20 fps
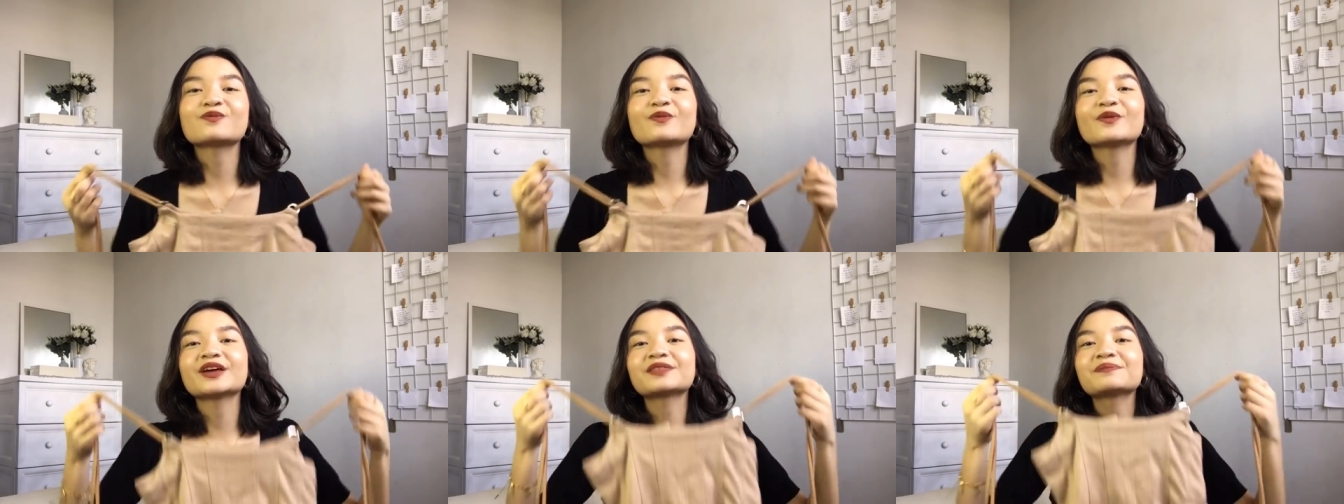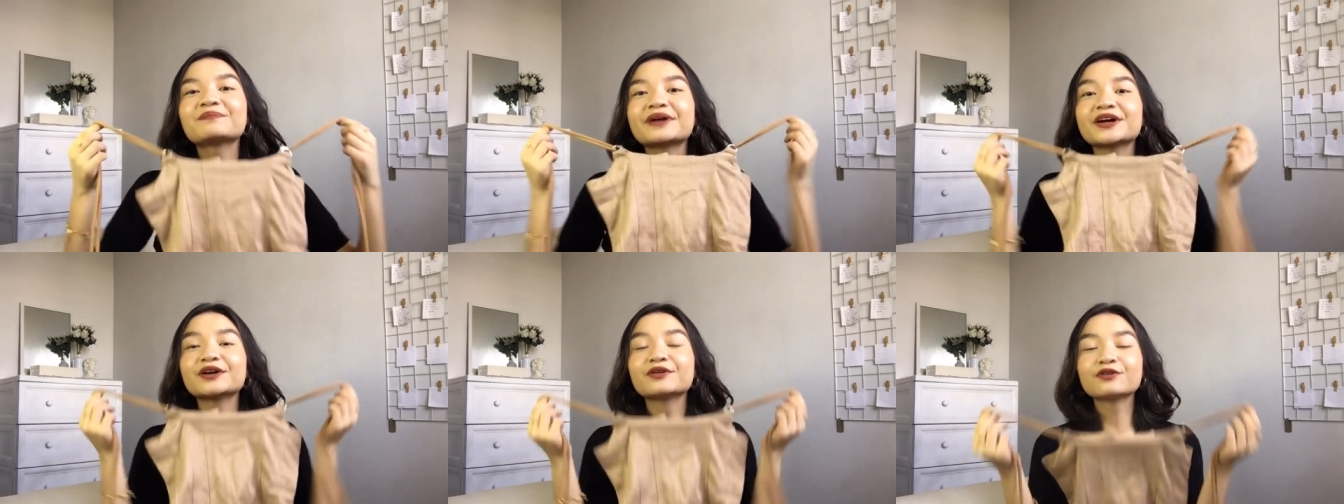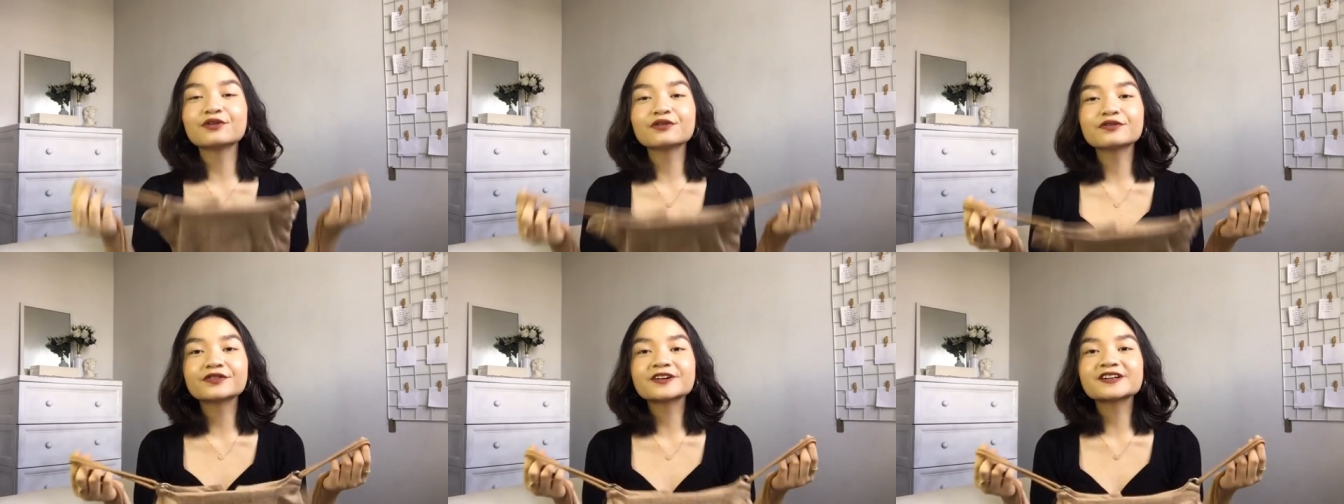with my
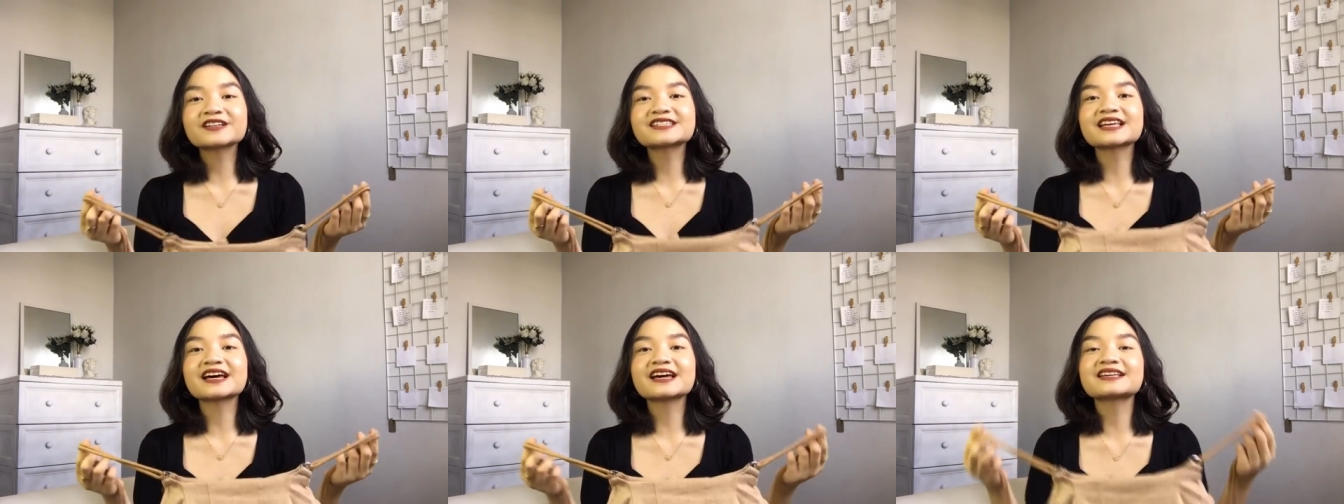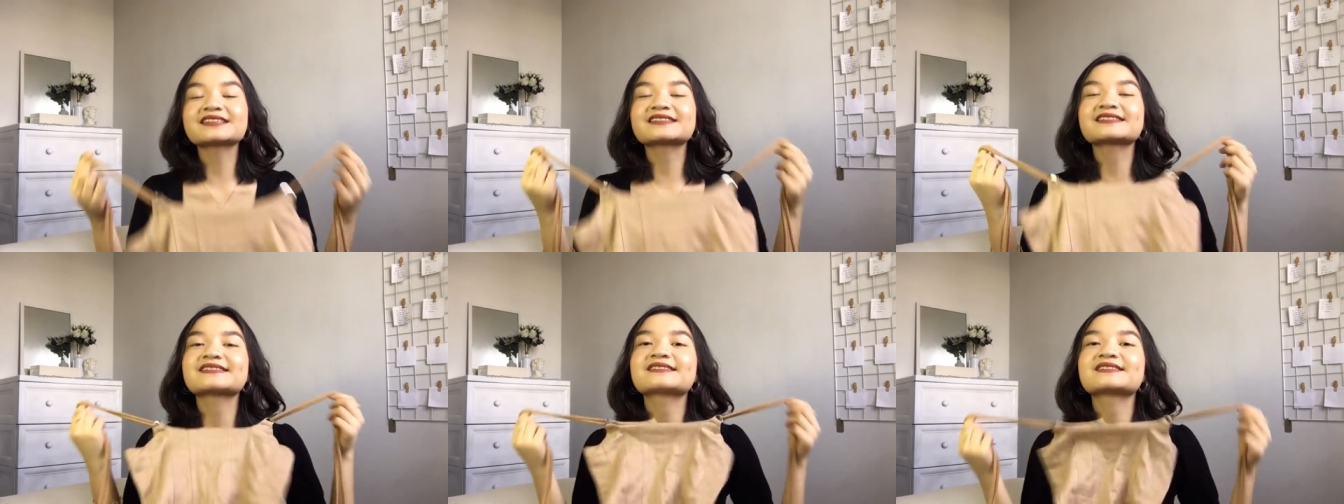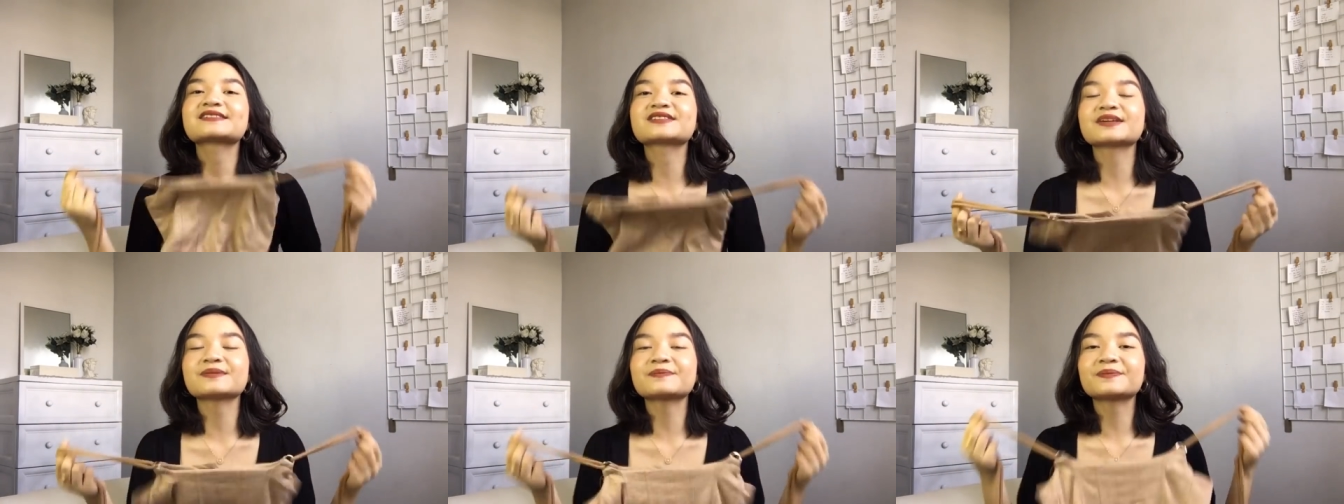oversized
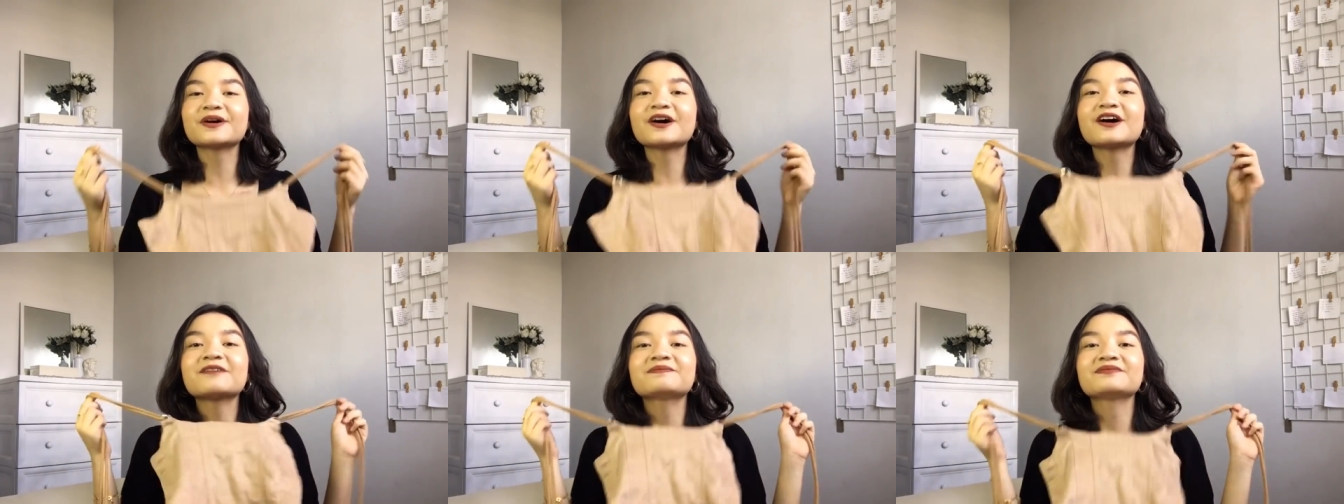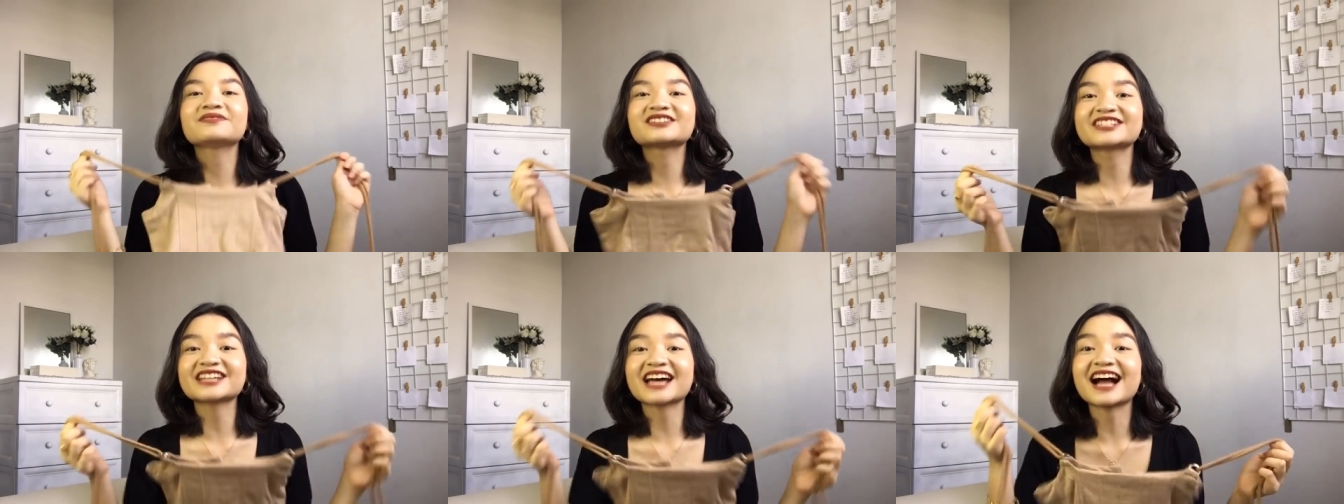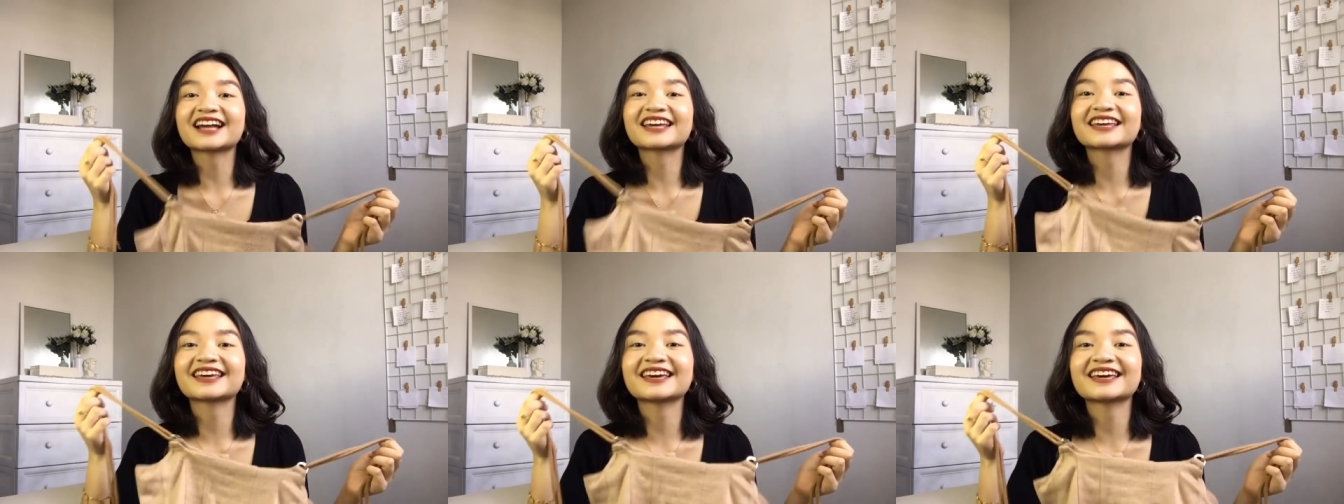zip-up
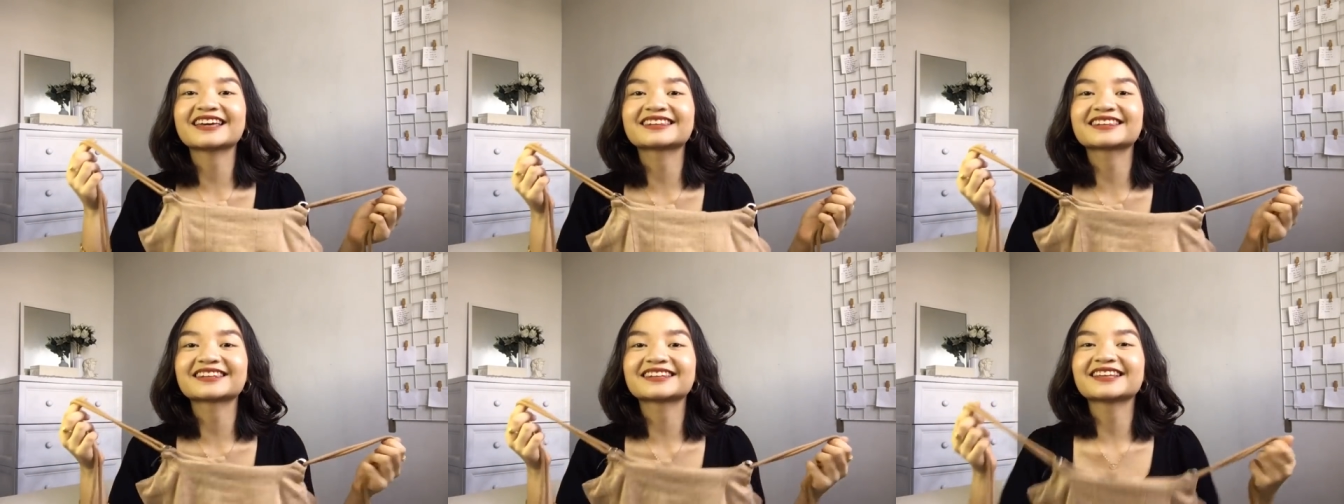jacket.